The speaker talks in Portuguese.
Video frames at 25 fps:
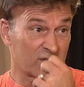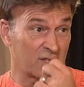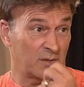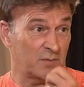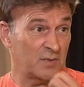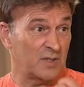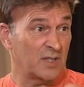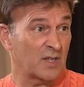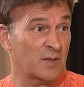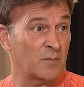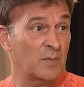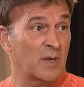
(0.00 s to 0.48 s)

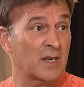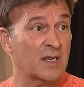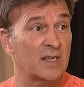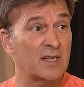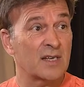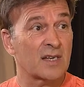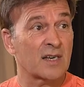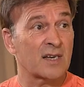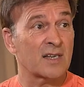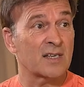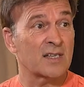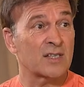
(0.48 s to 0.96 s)
sabia como é
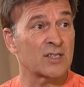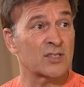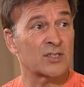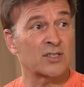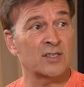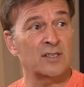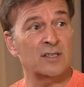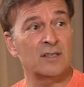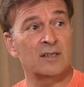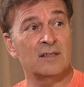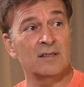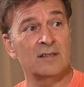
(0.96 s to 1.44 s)
que ia
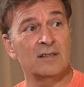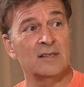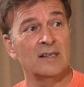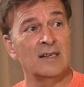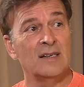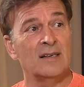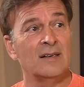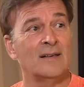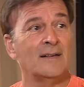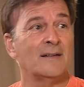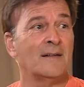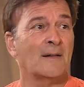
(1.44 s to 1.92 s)
reagir
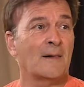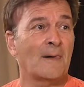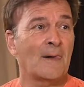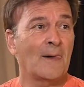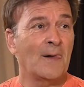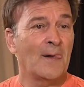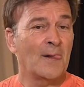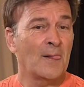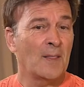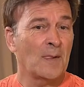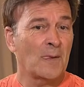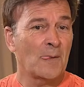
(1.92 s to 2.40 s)

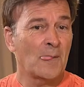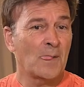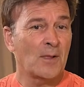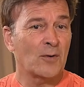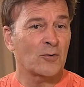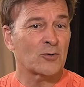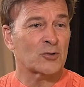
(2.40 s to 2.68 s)
uh,